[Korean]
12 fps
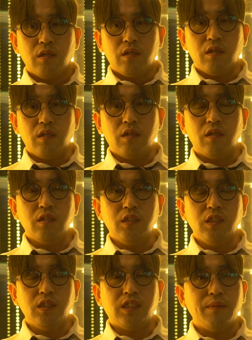어,
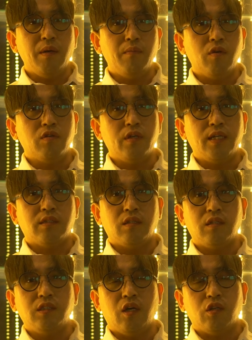
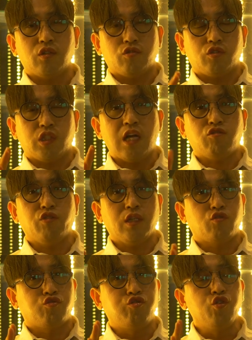이샤면보고에서 이제 착두의
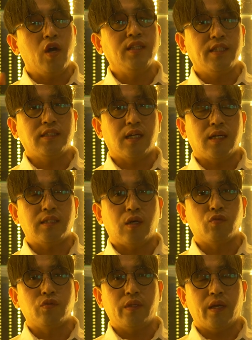중요한 대사가
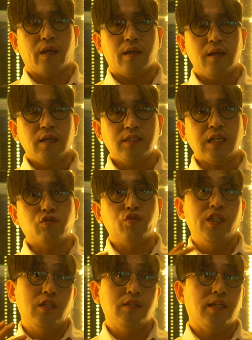나오는데
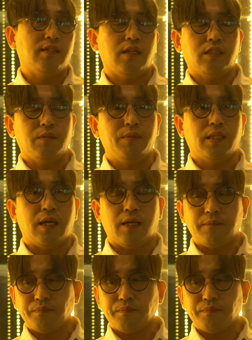착두이 이런 대사를 칩니다.